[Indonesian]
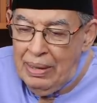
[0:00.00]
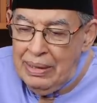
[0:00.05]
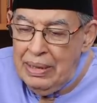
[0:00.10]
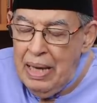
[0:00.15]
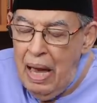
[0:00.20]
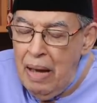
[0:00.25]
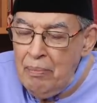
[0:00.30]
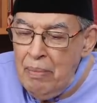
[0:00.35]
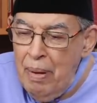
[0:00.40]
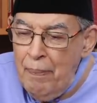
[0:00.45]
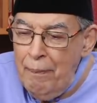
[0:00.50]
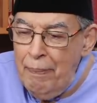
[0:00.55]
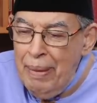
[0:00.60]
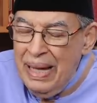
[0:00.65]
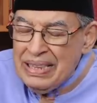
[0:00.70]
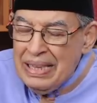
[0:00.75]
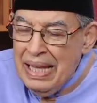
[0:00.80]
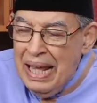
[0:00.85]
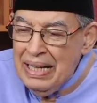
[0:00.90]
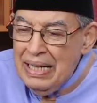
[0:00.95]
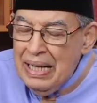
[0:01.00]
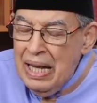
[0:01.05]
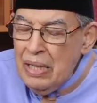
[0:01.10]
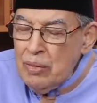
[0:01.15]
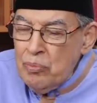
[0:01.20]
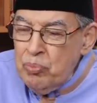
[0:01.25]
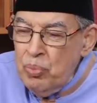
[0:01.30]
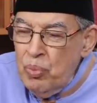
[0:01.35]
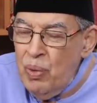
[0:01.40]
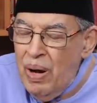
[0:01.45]
yang
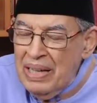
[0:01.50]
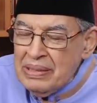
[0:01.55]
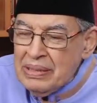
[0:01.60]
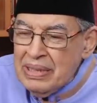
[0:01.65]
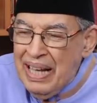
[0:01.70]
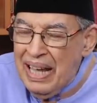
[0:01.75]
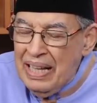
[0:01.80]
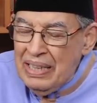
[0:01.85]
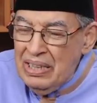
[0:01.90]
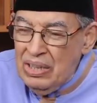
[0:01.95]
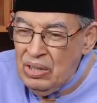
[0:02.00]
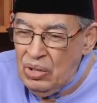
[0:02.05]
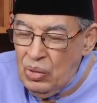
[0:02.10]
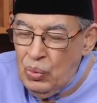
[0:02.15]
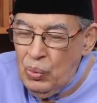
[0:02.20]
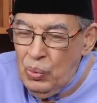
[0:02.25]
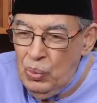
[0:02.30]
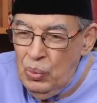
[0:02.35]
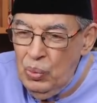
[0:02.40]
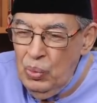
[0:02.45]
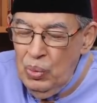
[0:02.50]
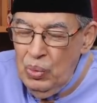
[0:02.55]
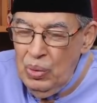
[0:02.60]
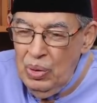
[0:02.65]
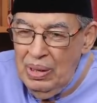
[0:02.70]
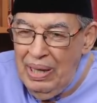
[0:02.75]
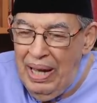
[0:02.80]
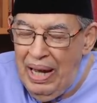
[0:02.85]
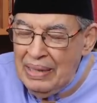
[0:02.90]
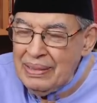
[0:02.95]
membatalkan puasa itu
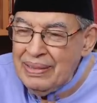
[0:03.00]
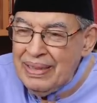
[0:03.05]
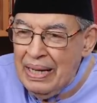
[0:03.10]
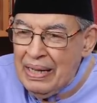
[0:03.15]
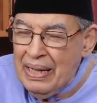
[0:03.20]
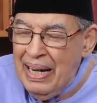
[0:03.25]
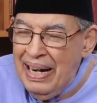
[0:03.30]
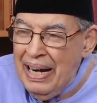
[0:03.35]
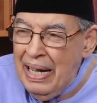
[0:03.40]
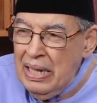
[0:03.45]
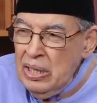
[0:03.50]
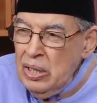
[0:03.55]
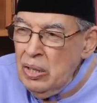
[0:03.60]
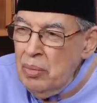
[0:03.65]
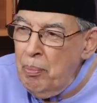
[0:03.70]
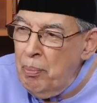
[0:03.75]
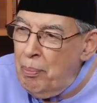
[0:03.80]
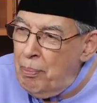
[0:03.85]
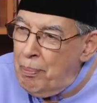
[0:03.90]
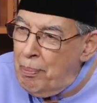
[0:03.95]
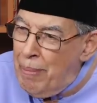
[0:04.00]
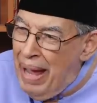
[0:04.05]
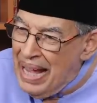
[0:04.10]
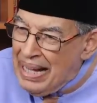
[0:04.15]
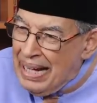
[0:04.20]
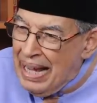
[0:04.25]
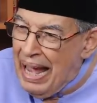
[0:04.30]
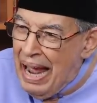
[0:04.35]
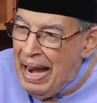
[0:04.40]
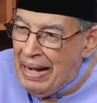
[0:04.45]
Antara lain
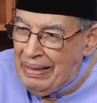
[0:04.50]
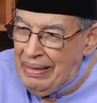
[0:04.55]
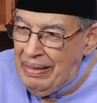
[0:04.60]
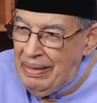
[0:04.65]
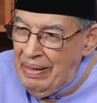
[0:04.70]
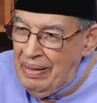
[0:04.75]
makan.